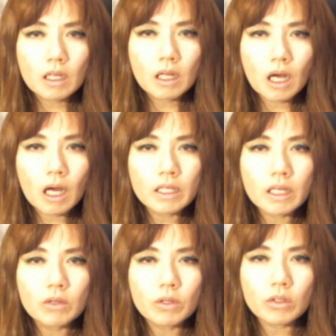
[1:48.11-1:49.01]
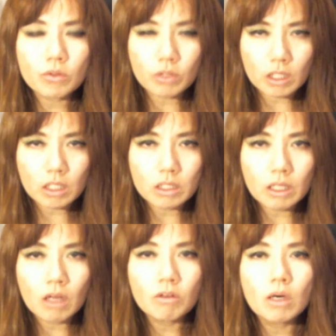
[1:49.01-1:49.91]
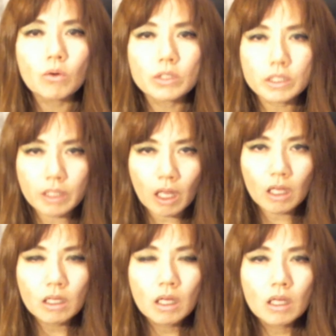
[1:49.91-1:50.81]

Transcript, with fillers: IRS に電話をして、